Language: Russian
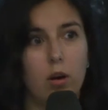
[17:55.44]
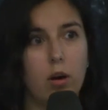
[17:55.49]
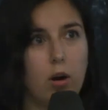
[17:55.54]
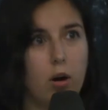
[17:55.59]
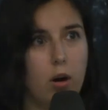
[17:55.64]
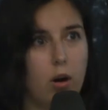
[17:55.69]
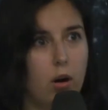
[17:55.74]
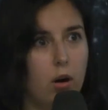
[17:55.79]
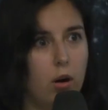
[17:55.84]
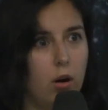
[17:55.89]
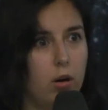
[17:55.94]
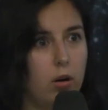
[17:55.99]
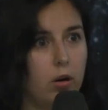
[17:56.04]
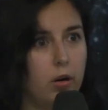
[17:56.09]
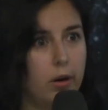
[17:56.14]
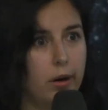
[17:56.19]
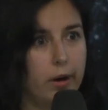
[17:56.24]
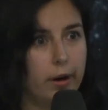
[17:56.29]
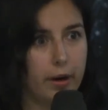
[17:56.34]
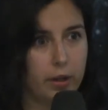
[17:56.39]
А,
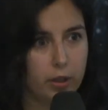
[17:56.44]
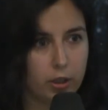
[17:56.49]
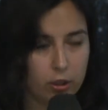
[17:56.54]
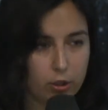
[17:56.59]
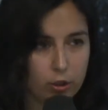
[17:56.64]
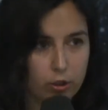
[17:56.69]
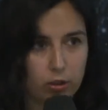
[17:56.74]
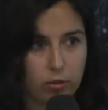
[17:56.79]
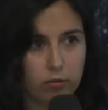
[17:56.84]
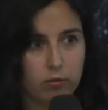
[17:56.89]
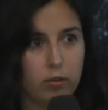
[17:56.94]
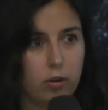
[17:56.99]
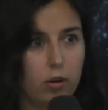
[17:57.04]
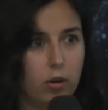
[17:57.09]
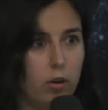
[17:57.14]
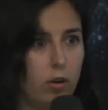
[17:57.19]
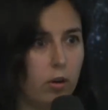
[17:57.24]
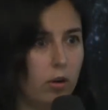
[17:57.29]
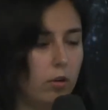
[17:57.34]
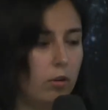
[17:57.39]
конечно.
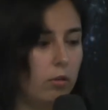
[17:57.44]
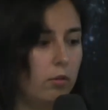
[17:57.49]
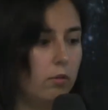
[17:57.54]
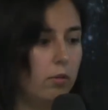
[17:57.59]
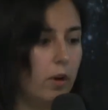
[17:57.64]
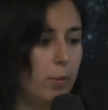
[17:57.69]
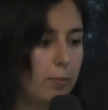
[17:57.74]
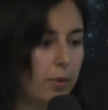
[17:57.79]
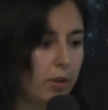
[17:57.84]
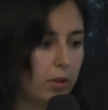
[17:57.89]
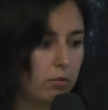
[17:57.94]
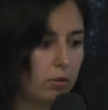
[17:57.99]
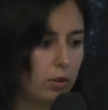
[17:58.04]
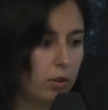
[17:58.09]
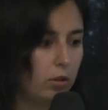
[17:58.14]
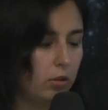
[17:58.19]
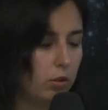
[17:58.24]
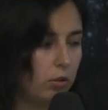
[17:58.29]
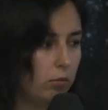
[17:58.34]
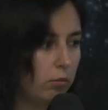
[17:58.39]
А,
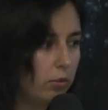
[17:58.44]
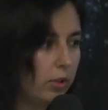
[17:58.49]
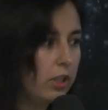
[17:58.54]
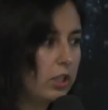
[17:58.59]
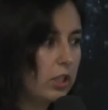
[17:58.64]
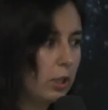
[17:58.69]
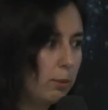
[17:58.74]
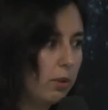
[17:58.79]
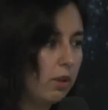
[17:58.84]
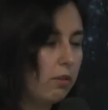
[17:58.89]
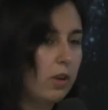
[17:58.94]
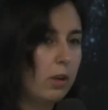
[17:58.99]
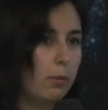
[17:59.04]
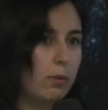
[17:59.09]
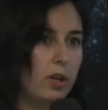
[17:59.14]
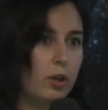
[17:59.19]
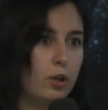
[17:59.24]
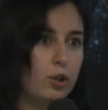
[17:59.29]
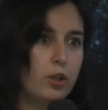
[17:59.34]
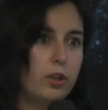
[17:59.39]
во-первых, если мы говорим
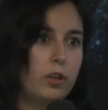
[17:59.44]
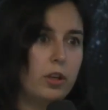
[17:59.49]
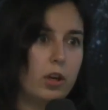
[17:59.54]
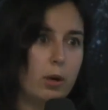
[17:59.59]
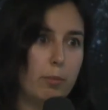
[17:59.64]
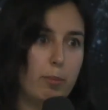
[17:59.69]
о решениях о